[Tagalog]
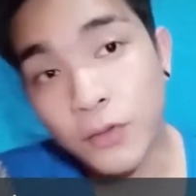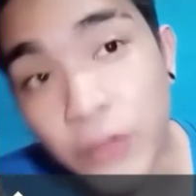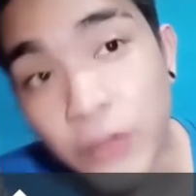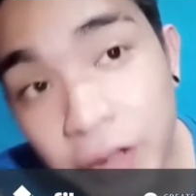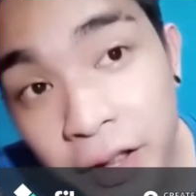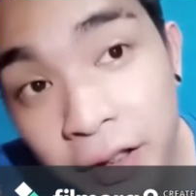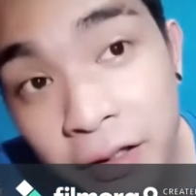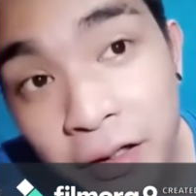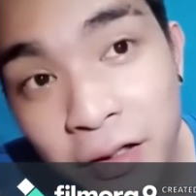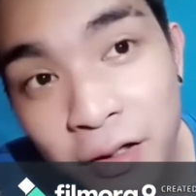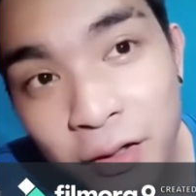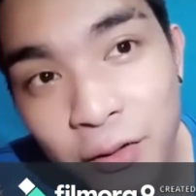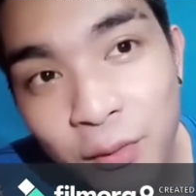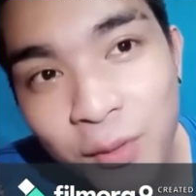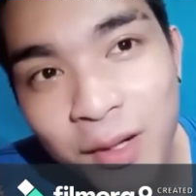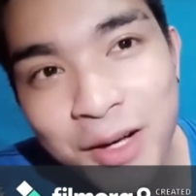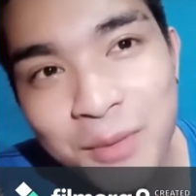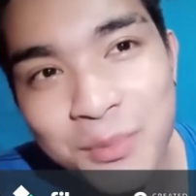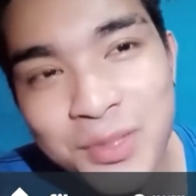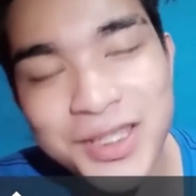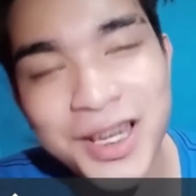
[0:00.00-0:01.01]
Uy,
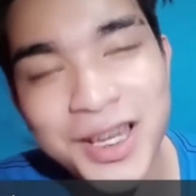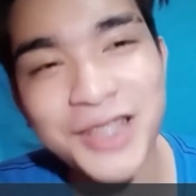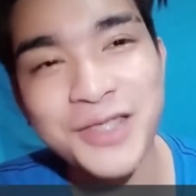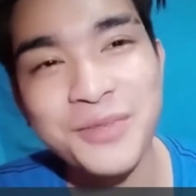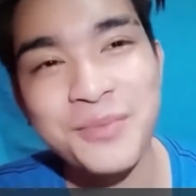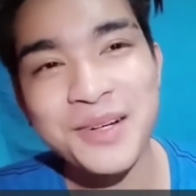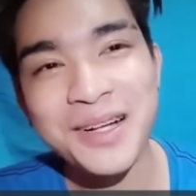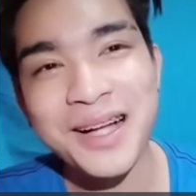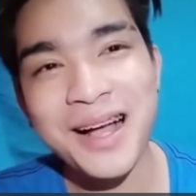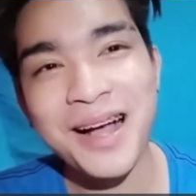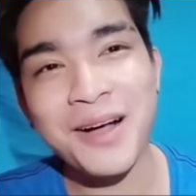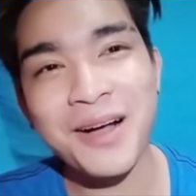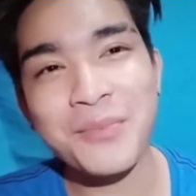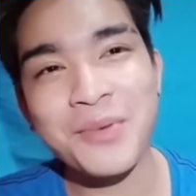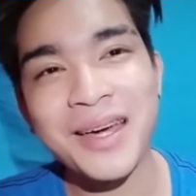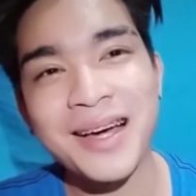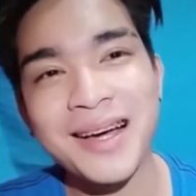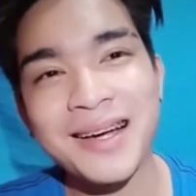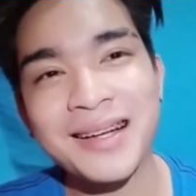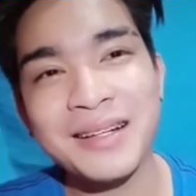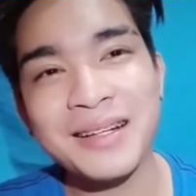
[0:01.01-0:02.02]
huwag kang masyado
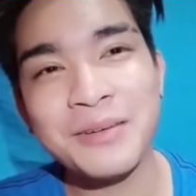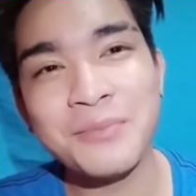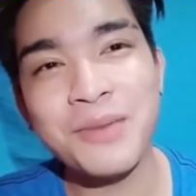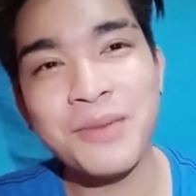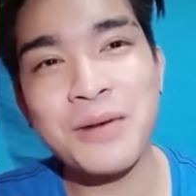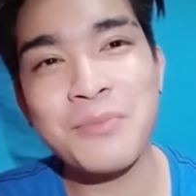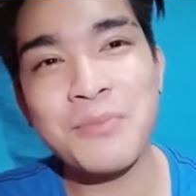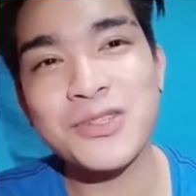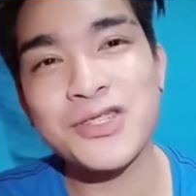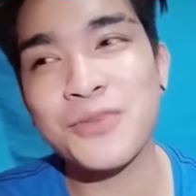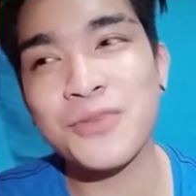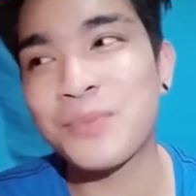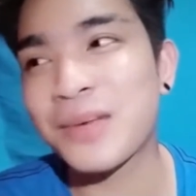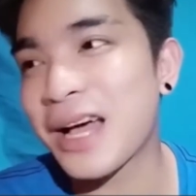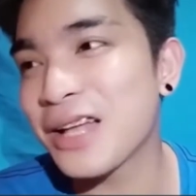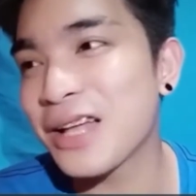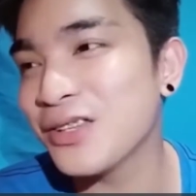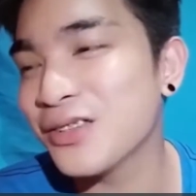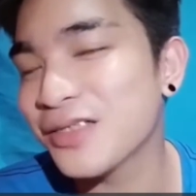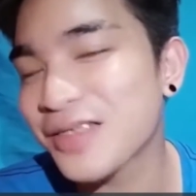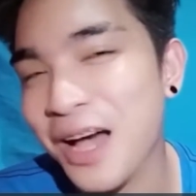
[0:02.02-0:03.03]
magkakape ha. Baka
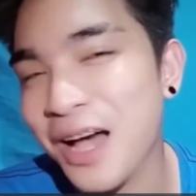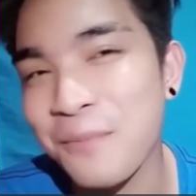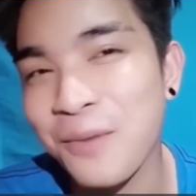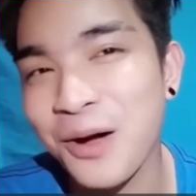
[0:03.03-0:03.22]
masobrahan yung